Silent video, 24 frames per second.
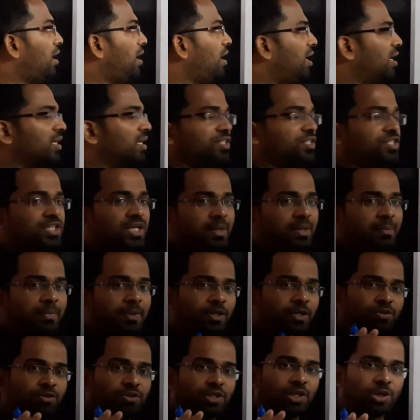ஆறு
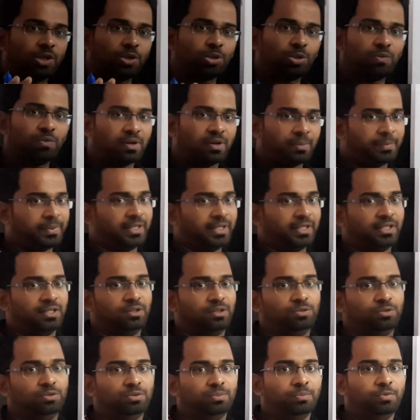சாப்டரையும் தரோவாக
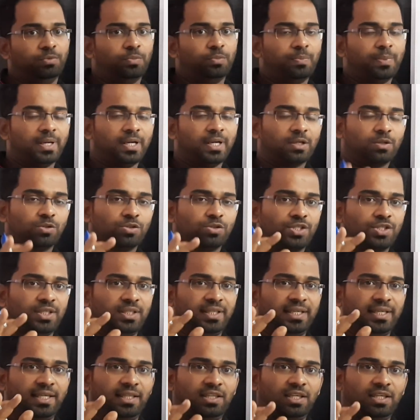படிக்கணும் புக் பேக்
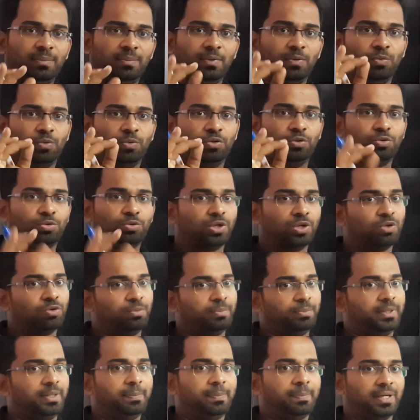கொஷின் எதையுமே ஒன்று கூட
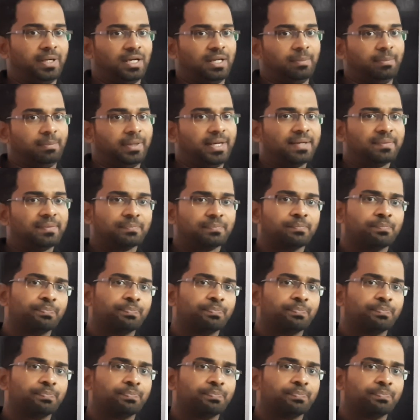ஒமிட் பண்ணாமல்